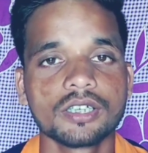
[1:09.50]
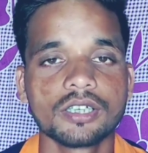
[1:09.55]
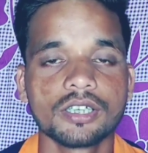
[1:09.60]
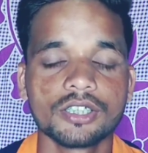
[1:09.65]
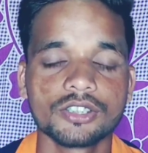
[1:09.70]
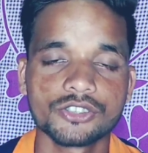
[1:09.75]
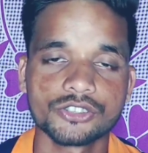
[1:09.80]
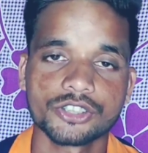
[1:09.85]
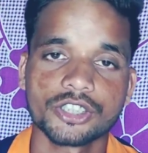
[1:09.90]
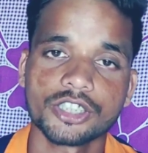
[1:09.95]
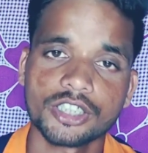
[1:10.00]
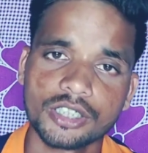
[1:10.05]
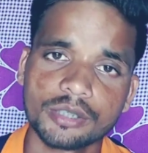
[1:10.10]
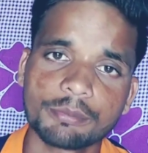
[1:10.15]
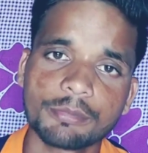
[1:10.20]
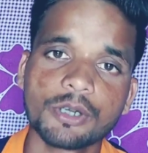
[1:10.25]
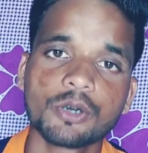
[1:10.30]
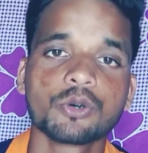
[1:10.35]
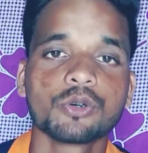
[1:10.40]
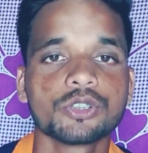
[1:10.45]
शरीर में
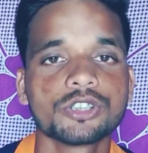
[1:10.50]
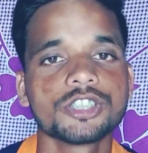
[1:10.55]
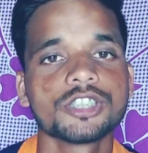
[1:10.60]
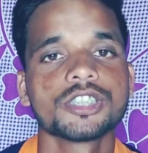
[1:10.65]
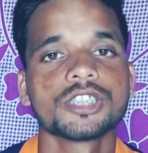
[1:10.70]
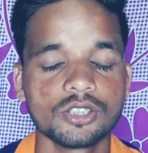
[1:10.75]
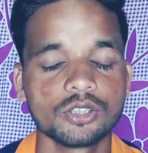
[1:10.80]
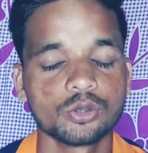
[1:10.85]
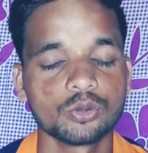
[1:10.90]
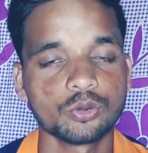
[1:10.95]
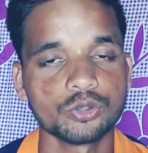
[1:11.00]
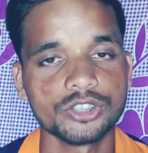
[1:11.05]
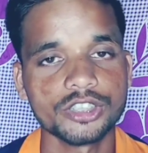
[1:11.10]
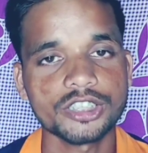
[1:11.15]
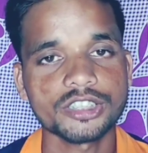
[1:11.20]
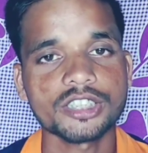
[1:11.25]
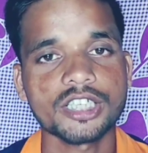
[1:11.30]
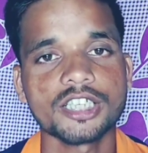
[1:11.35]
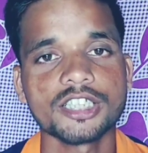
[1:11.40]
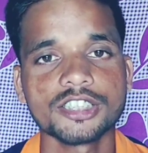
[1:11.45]
होती है तो ये
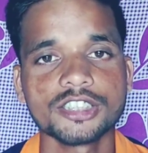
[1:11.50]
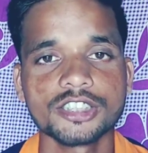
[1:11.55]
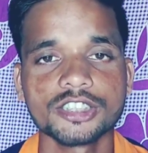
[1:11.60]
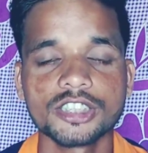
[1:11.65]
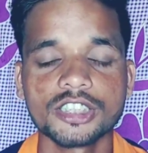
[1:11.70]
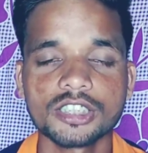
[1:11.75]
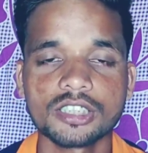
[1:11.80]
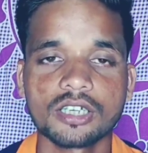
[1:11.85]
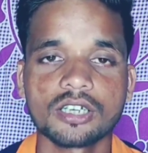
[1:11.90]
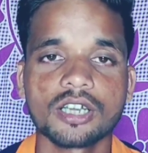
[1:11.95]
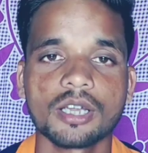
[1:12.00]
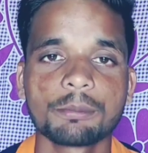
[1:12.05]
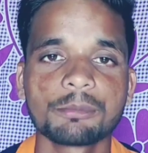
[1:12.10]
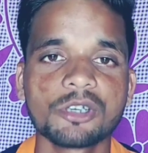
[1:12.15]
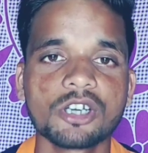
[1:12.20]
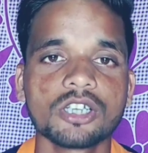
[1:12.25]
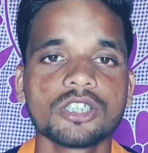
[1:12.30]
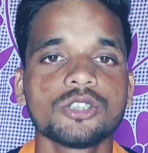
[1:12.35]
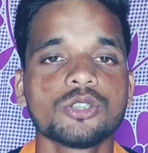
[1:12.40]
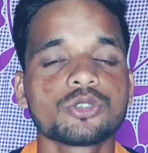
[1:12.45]
सारी चीज़ें
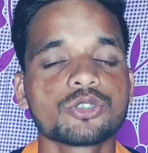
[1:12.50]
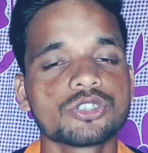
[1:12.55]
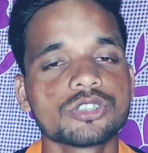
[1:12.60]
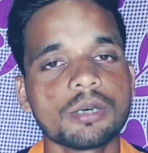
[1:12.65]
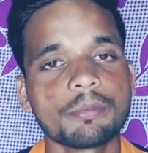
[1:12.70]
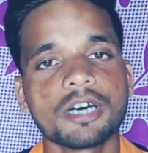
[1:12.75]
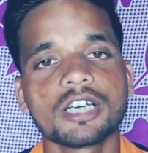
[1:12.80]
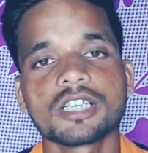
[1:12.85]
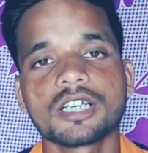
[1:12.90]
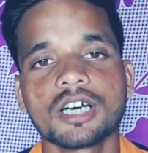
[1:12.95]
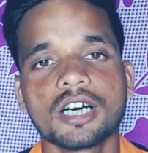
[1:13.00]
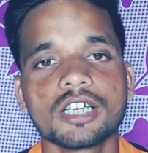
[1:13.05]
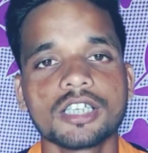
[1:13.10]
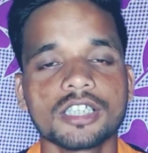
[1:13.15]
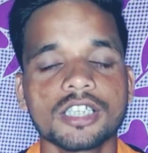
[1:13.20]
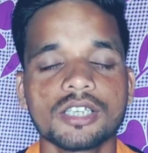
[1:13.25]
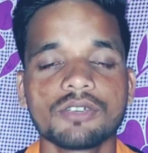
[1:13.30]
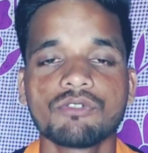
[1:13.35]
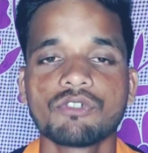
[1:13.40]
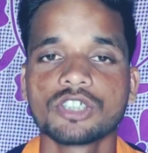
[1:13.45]
केमिकल युक्त सामान खाने
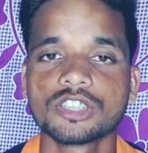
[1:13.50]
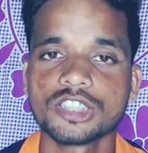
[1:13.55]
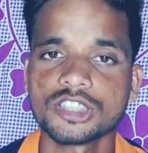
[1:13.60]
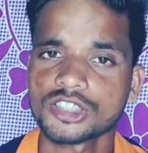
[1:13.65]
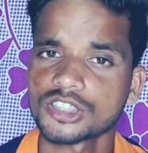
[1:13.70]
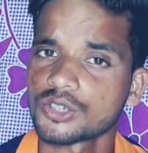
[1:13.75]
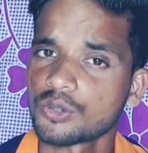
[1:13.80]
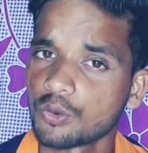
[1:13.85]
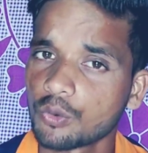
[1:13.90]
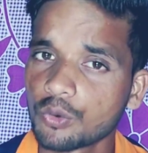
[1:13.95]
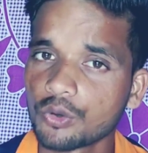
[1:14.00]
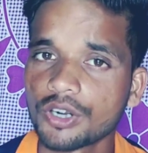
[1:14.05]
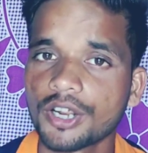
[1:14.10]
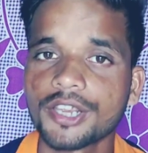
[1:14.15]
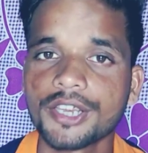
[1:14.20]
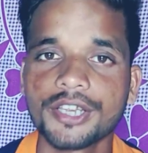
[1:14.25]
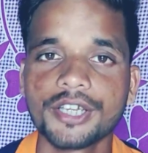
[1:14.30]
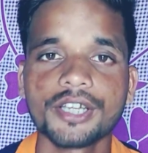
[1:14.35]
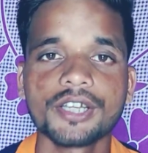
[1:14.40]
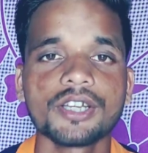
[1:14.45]
की वजह से हो रही
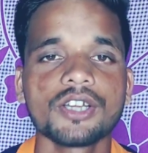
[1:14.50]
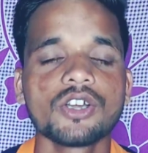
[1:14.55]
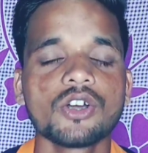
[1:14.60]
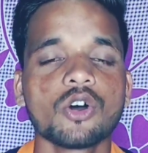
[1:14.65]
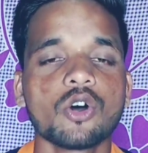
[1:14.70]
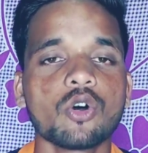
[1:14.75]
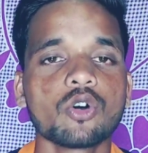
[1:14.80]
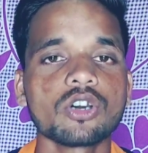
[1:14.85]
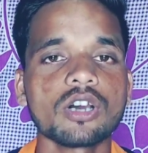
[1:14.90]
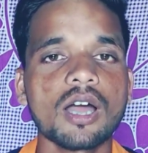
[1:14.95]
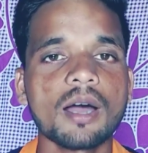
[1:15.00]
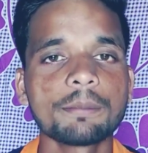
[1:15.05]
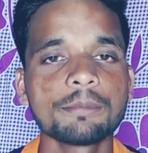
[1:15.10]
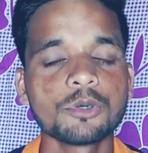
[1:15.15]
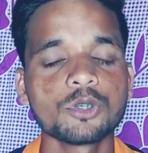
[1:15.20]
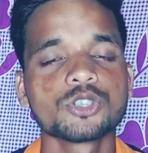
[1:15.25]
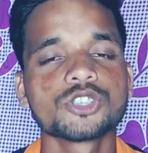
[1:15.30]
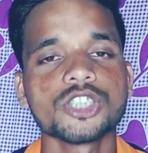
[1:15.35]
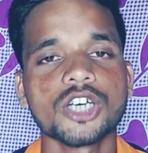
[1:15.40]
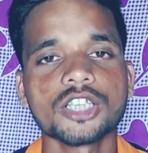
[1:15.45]
है और आप लोग
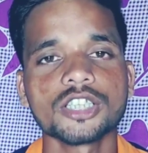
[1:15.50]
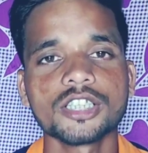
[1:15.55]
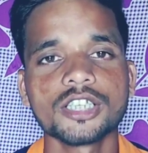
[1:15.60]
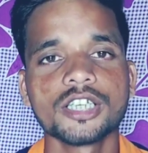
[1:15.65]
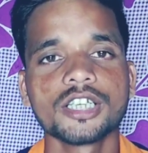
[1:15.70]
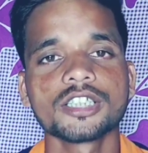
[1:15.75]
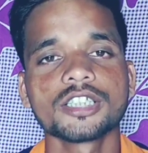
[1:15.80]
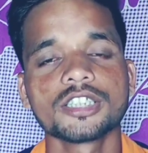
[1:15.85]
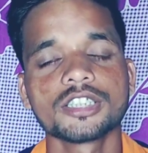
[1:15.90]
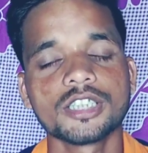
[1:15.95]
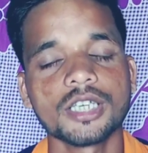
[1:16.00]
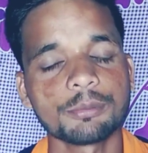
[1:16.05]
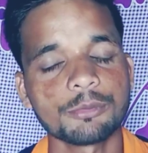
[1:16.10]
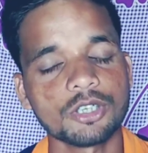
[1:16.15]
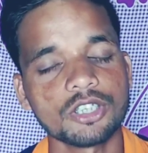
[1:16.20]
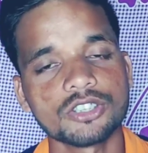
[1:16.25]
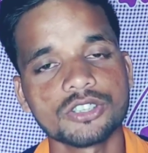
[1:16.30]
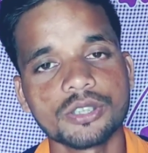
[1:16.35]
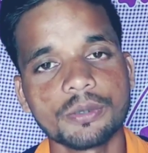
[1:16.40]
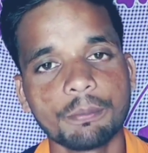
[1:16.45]
चाहते हैं कि केमिकल
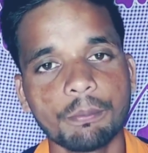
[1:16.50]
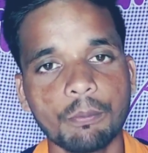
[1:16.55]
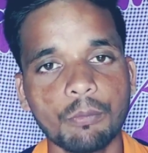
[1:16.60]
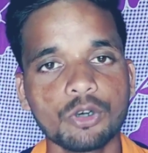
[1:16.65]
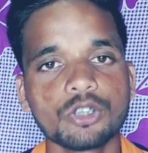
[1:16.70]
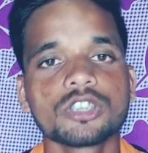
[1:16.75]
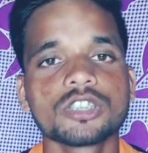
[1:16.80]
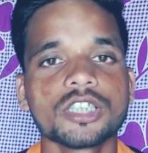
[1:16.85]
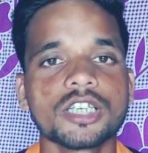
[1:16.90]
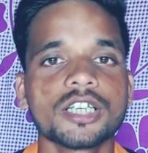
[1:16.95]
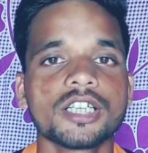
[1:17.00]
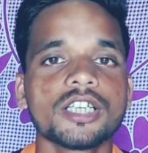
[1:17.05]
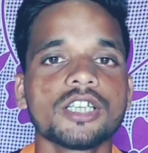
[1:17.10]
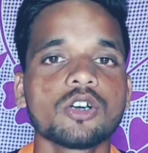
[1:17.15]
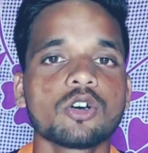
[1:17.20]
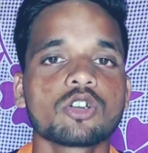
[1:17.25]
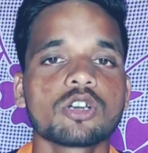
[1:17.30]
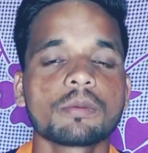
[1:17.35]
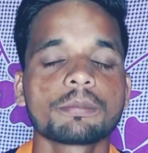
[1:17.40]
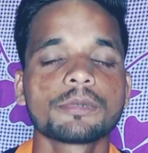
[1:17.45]
से मुक्त रहें
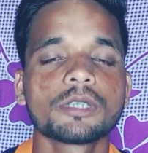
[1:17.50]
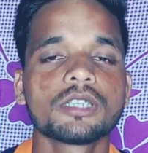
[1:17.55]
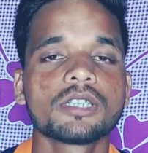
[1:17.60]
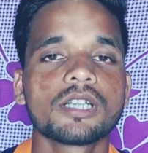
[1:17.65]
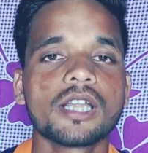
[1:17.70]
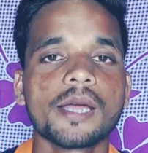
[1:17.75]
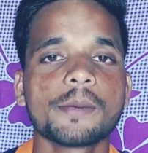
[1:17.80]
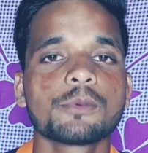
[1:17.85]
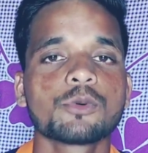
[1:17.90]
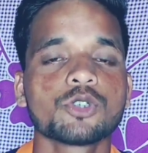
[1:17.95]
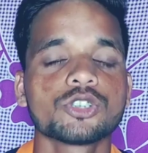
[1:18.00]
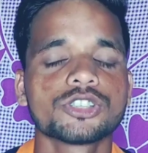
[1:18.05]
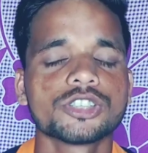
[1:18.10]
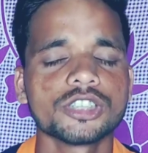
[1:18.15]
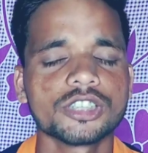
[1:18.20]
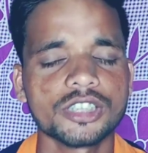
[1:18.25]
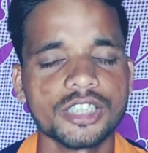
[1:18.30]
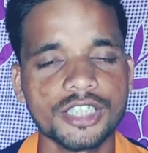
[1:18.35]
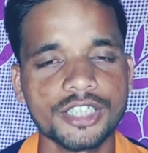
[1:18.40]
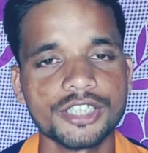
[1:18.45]
और अपने लाइफ को अच्छे
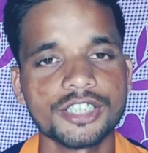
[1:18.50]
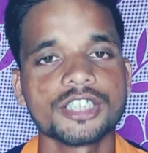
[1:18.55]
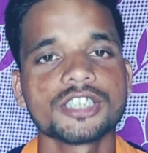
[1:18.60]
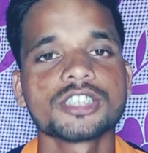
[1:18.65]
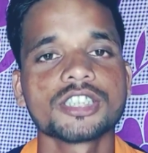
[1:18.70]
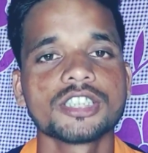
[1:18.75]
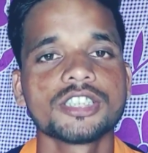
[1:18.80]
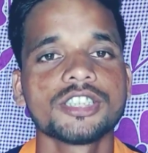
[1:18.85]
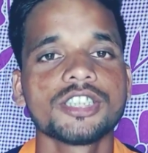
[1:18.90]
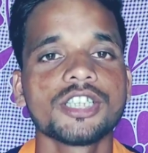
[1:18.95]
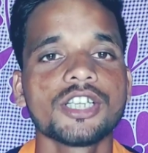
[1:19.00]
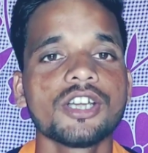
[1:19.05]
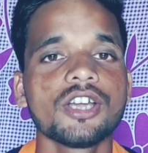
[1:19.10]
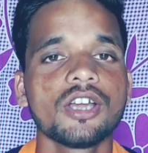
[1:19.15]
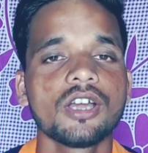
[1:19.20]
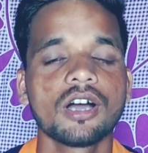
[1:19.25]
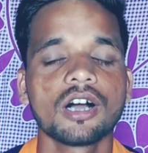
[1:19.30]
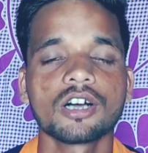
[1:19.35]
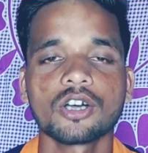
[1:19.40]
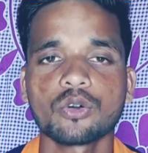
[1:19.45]
तरीके से जिए
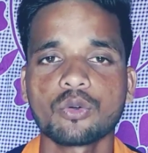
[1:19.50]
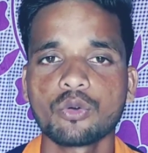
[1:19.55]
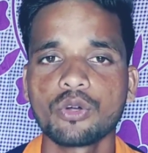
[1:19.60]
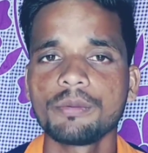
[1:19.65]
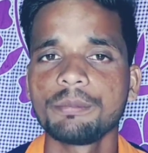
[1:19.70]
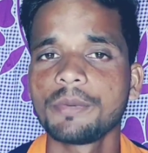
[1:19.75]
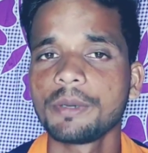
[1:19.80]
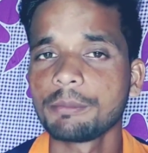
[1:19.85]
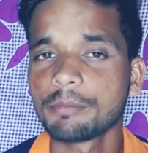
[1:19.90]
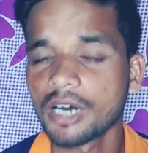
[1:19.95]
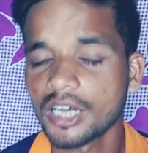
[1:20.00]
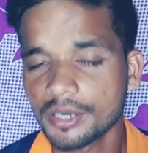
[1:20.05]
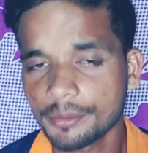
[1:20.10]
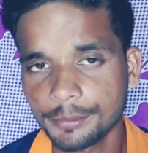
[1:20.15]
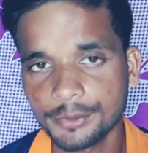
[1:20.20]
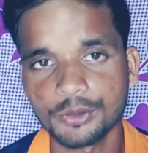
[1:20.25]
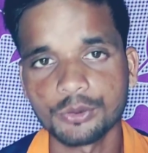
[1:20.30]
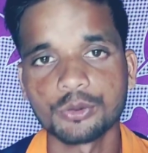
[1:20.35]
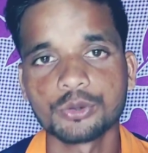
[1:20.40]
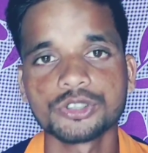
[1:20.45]
अगर कोई बीमारी भी
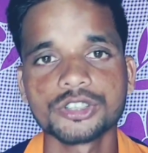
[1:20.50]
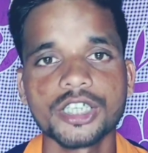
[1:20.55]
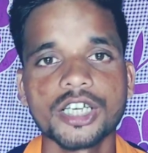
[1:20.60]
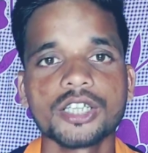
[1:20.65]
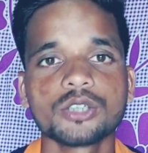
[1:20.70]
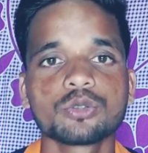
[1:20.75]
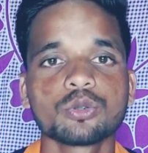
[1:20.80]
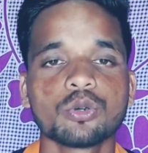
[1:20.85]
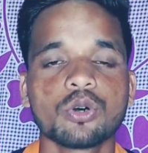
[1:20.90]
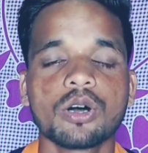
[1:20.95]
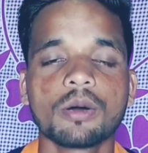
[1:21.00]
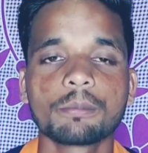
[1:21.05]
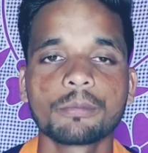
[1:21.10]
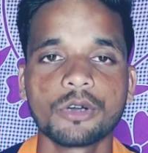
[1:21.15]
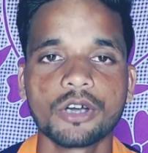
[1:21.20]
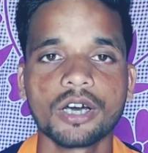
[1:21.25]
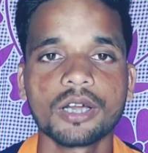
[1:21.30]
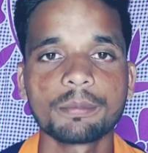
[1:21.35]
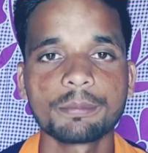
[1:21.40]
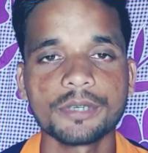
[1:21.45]
हो जाए तो हम
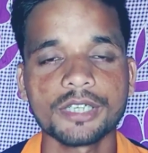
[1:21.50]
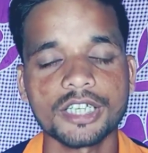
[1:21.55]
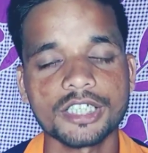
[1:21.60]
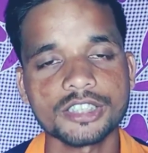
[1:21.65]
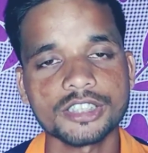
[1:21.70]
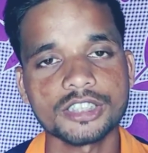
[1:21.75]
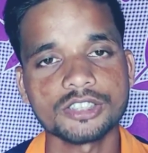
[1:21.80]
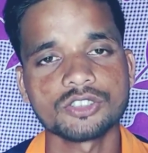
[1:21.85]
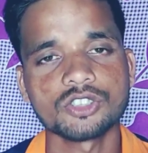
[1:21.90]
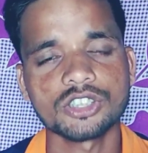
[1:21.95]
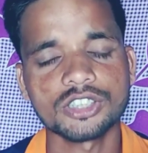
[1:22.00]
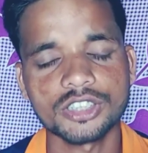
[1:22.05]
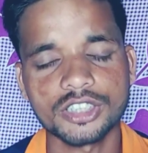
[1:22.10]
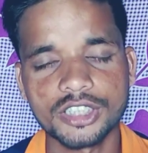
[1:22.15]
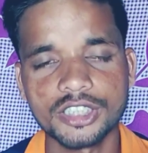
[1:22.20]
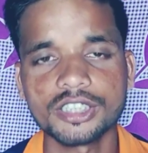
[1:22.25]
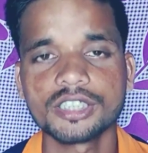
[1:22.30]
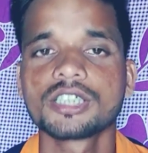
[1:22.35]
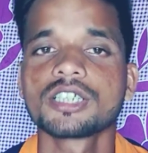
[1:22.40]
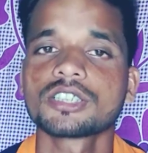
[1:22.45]
घर पे कैसे इसे
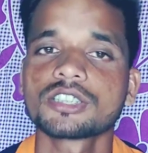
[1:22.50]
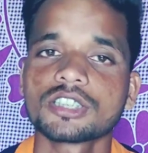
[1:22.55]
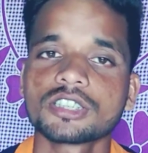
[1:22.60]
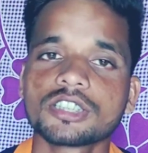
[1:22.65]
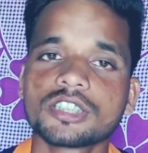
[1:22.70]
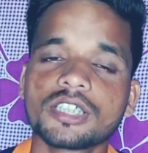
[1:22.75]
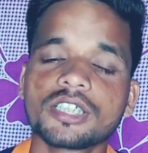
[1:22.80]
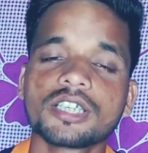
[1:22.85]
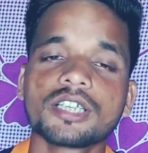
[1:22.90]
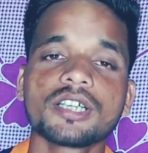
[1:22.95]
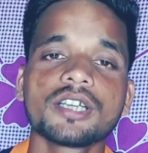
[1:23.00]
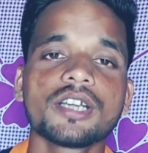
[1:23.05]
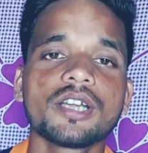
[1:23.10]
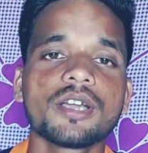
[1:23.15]
ठीक कर सकते हैं